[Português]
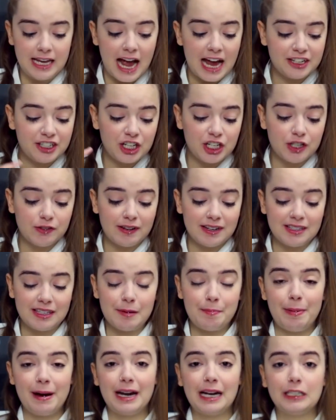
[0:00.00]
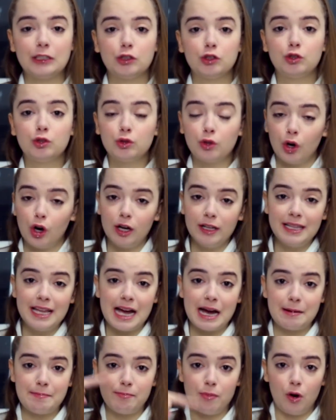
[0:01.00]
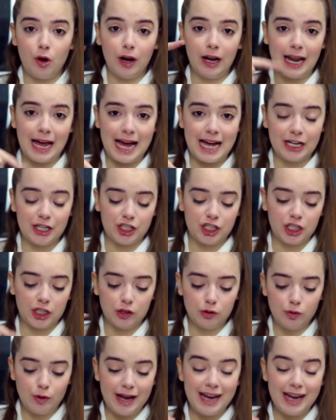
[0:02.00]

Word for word: E a gente vai separar toda a bolacha do